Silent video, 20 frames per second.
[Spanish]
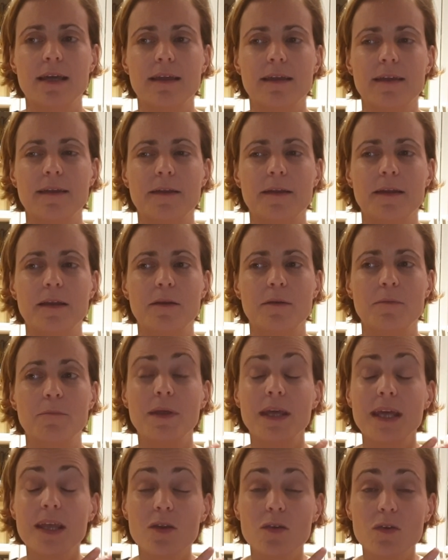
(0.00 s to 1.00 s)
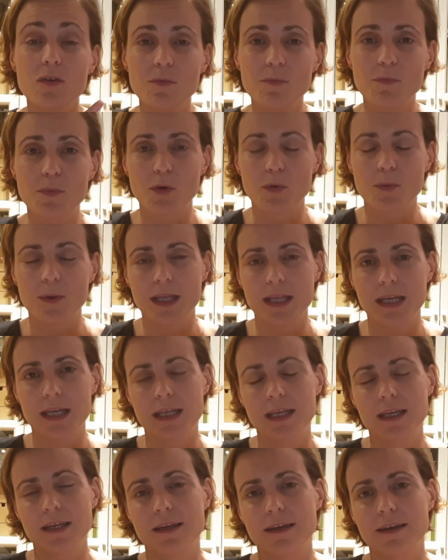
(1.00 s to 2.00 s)
El miedo
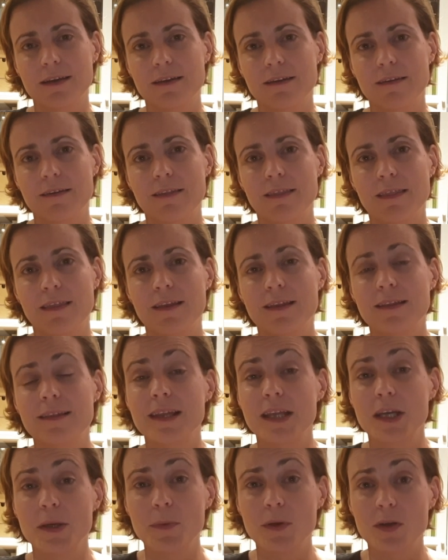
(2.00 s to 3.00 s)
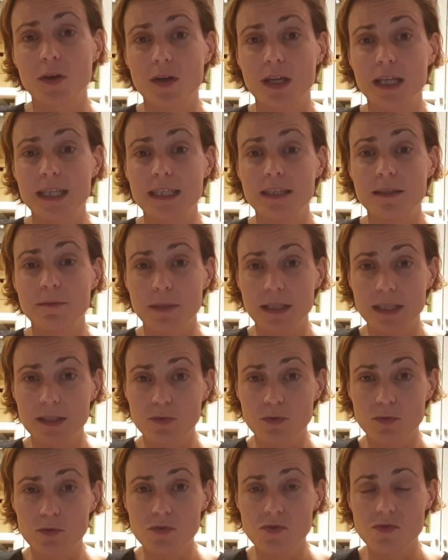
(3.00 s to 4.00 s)
proviene del término latín
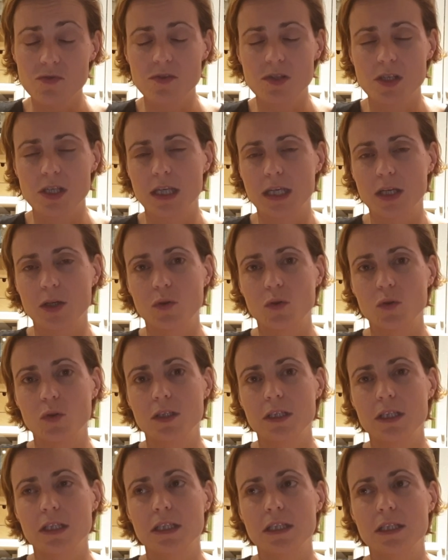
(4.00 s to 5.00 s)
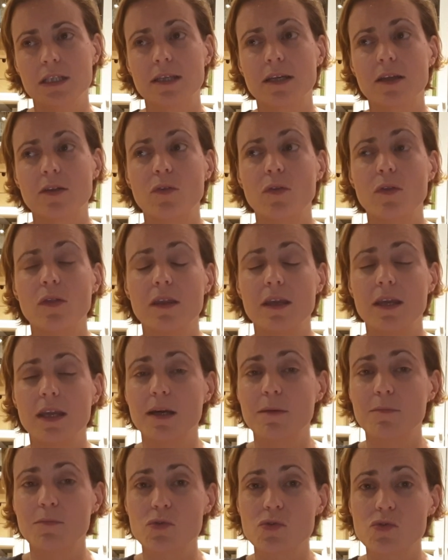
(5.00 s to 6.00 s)
metus, que hoy
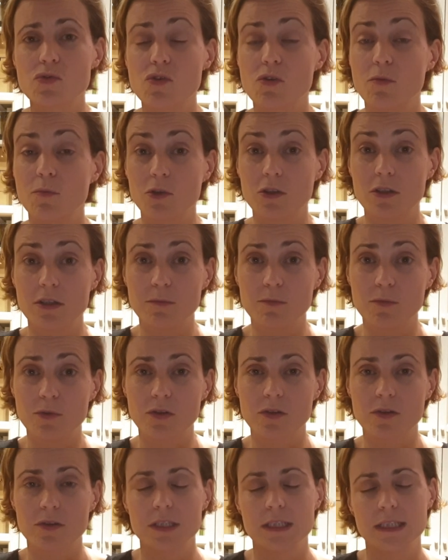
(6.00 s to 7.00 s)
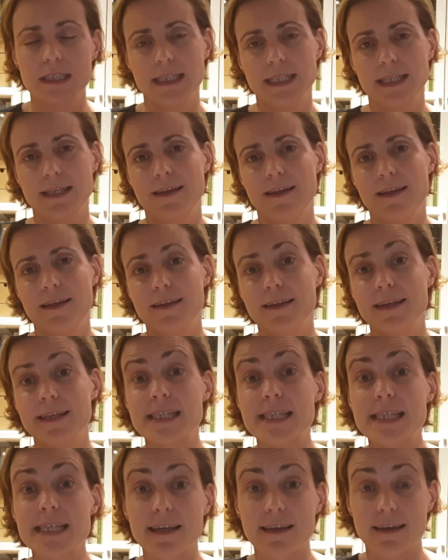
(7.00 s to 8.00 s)
traduciríamos como temor, y
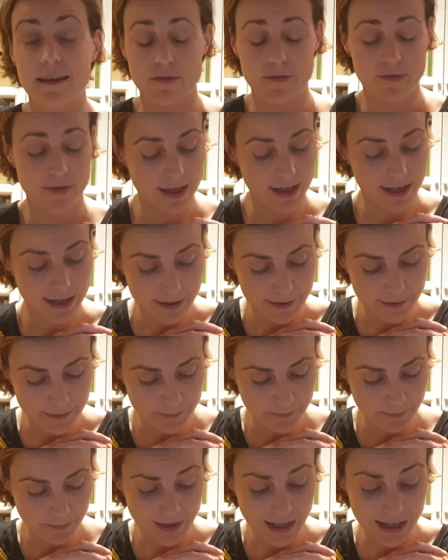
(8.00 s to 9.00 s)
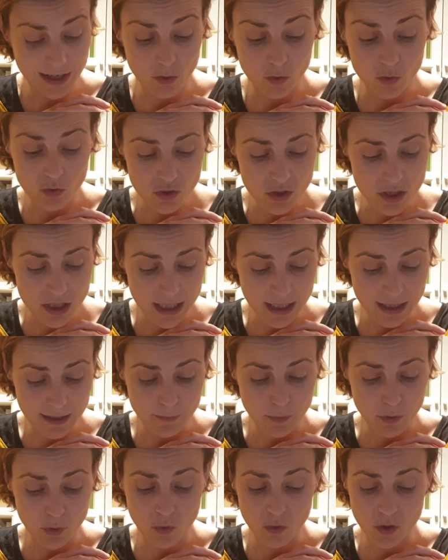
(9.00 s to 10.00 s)
significa
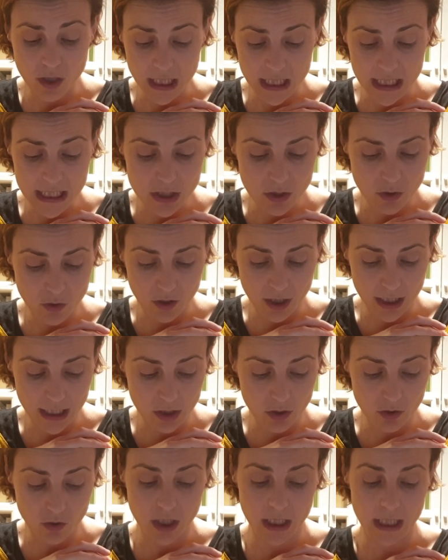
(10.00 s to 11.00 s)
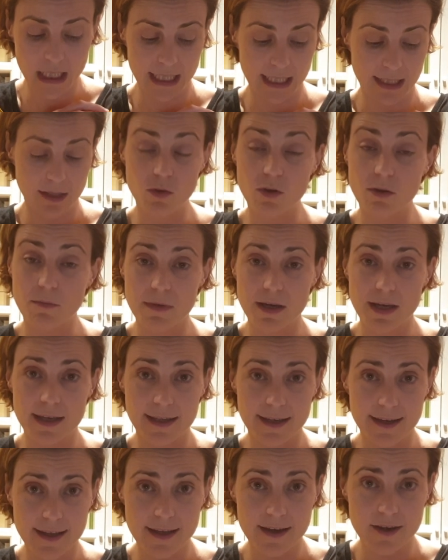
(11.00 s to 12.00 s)
angustia por un riesgo daño real o
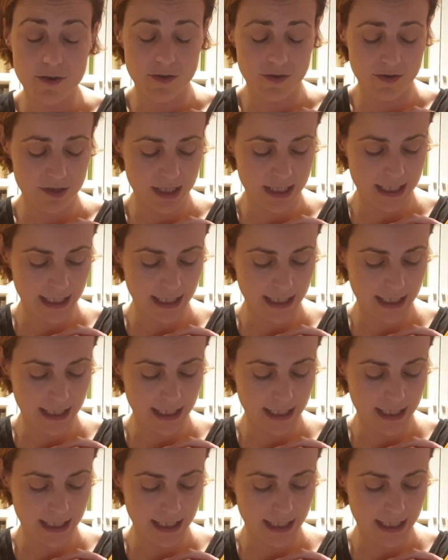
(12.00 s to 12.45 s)
imaginario